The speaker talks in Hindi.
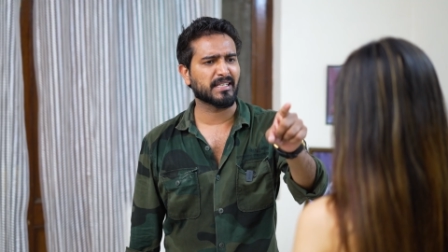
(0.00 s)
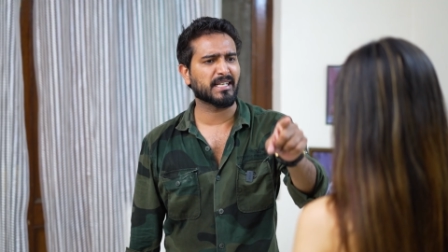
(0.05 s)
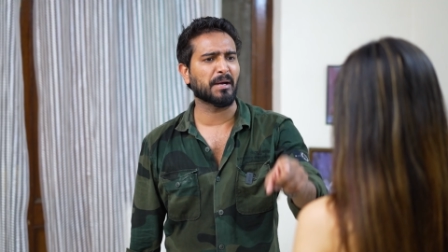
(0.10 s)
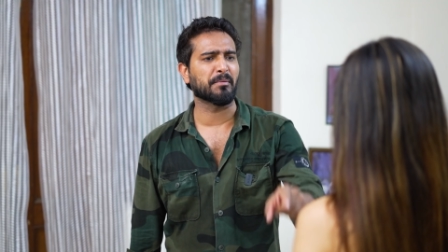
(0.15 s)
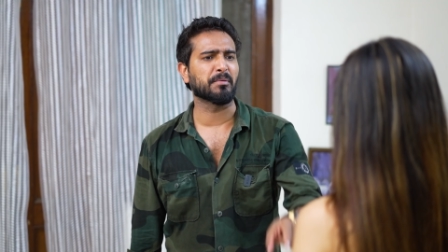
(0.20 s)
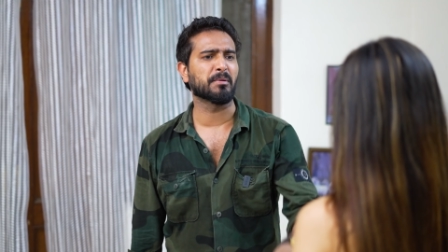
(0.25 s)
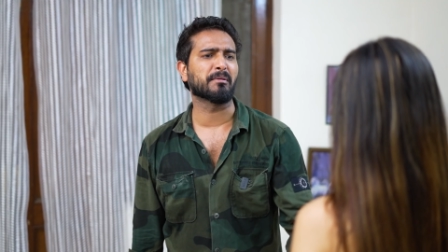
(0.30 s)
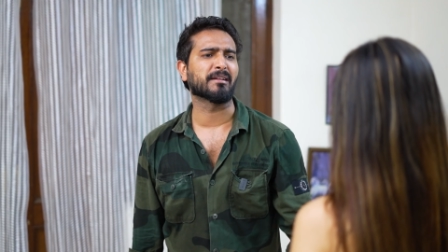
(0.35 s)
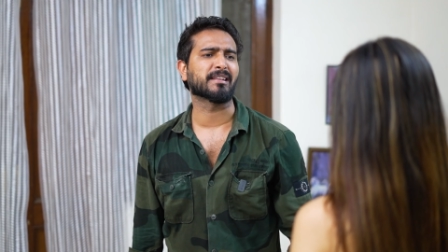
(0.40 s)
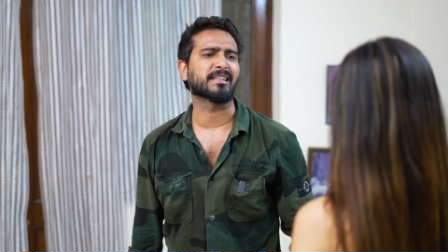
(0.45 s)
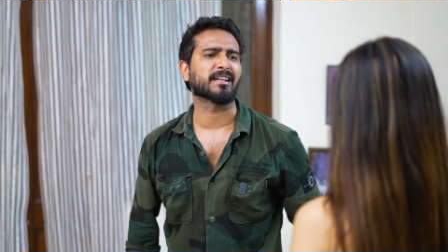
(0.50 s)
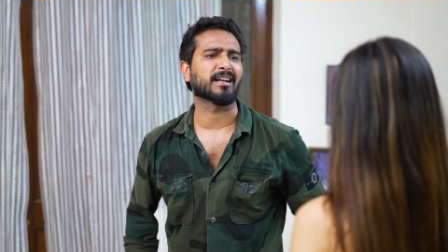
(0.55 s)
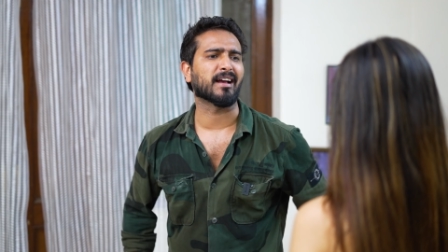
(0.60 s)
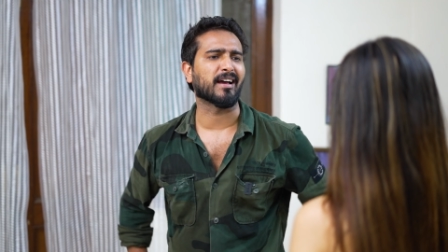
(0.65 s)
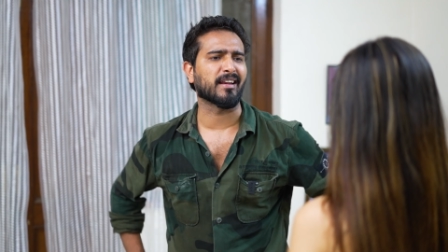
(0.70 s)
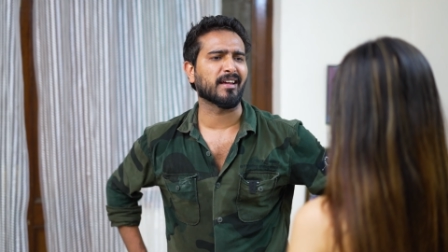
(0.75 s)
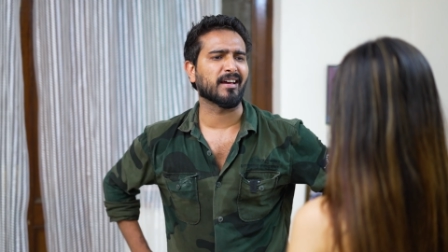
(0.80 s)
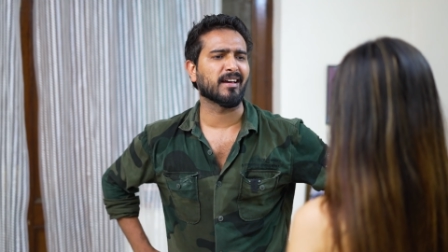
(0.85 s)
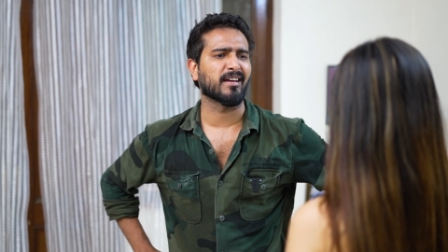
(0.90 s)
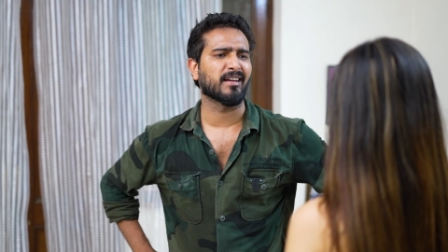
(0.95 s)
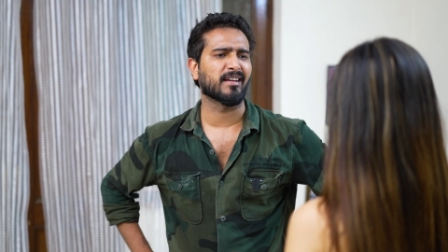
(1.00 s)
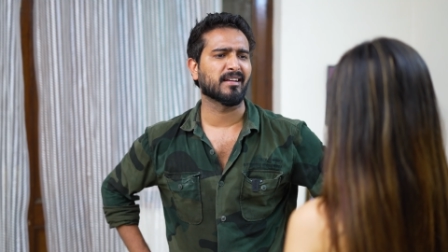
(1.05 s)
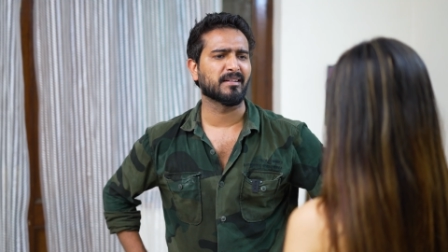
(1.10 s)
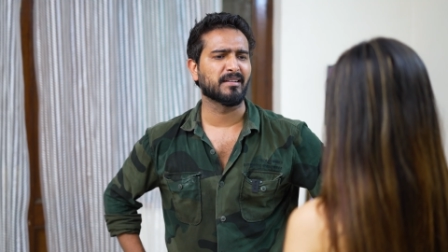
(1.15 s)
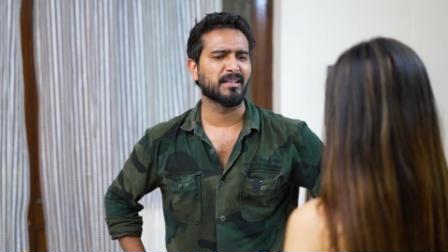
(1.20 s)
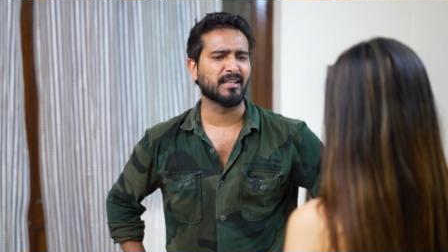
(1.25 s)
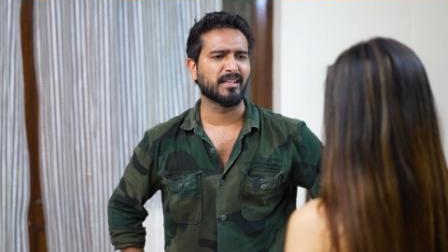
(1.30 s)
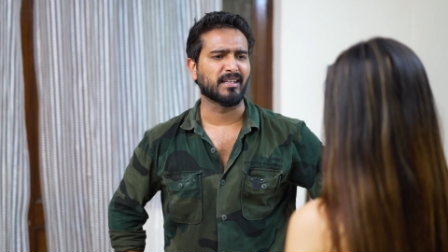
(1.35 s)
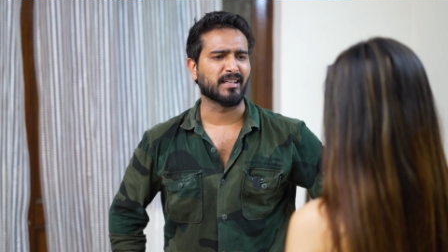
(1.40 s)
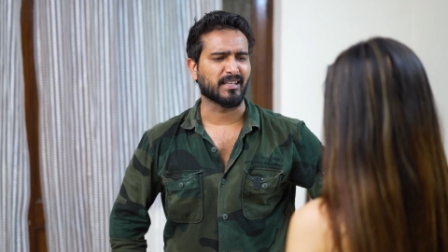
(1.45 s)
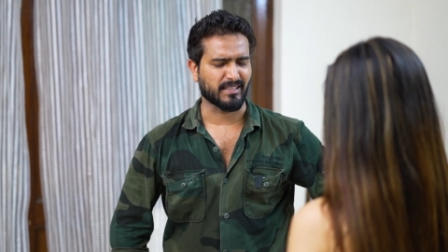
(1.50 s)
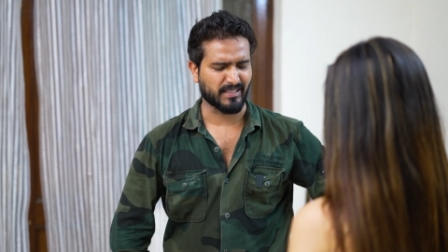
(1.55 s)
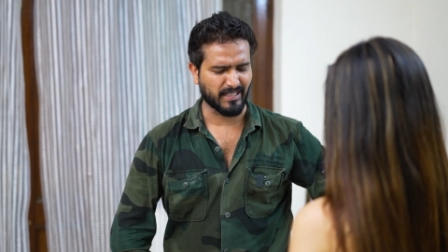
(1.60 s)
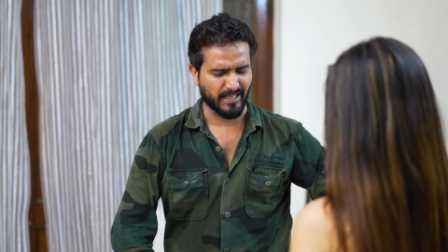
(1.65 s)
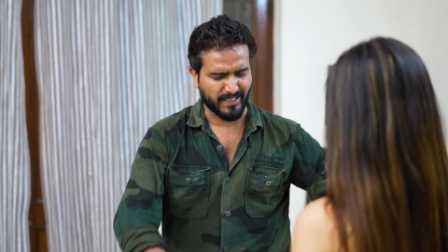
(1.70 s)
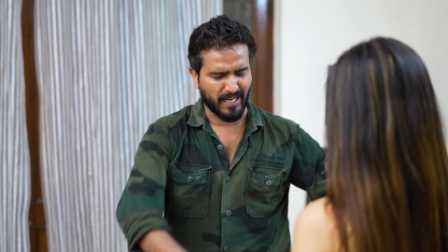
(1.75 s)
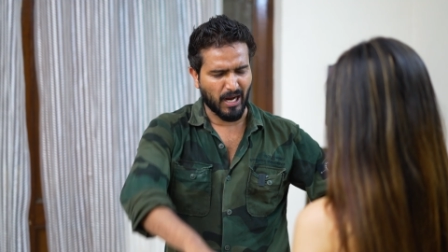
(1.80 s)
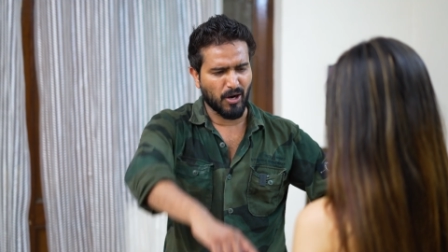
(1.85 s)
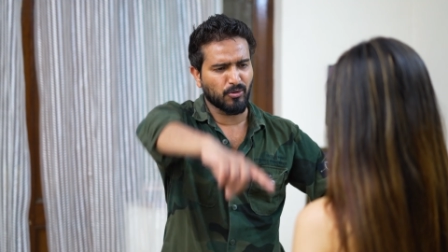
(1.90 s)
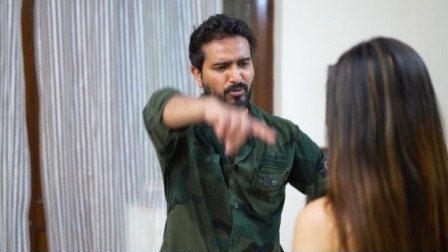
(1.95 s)
कभी मत दिखाना
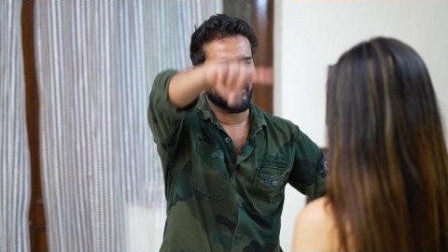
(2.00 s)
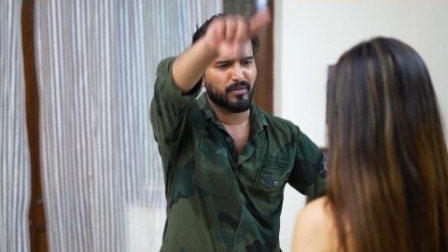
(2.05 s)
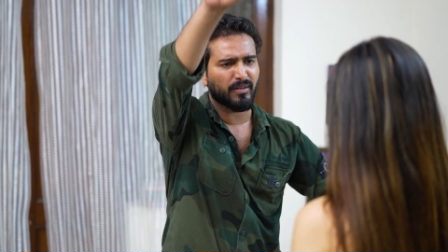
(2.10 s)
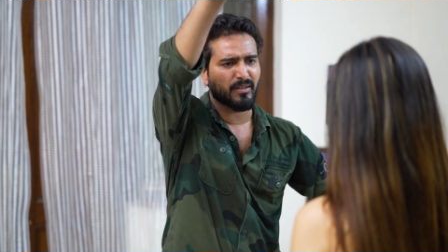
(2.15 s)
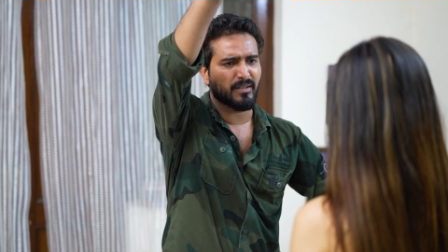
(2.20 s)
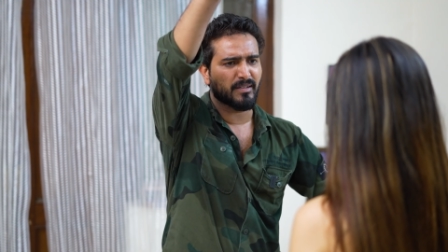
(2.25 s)
गेट आउट